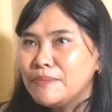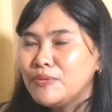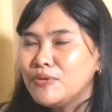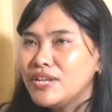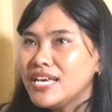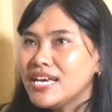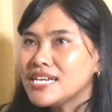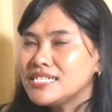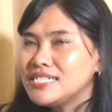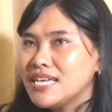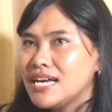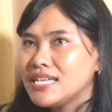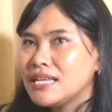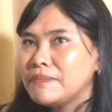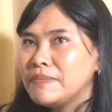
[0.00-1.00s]
boleh
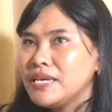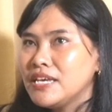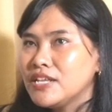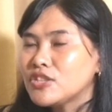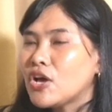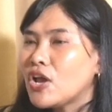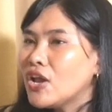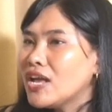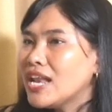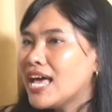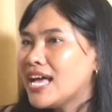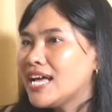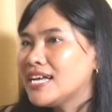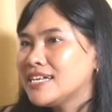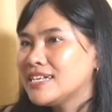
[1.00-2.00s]
kerja tapi
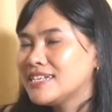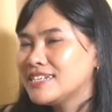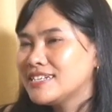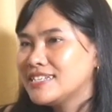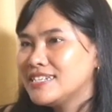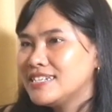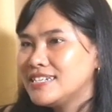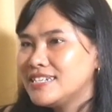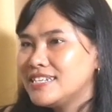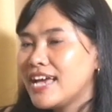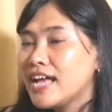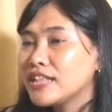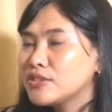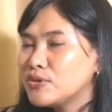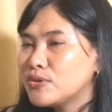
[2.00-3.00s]
tolonglah
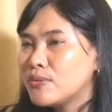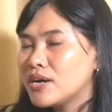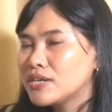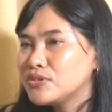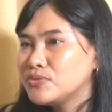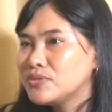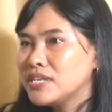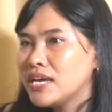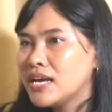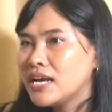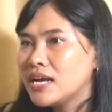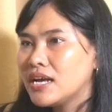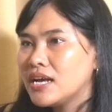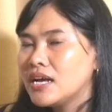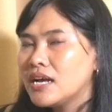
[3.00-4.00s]
diatur
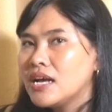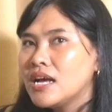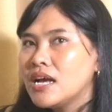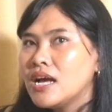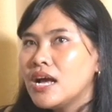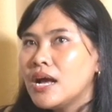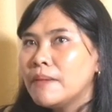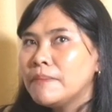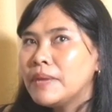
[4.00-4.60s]
waktunya yeah, iya.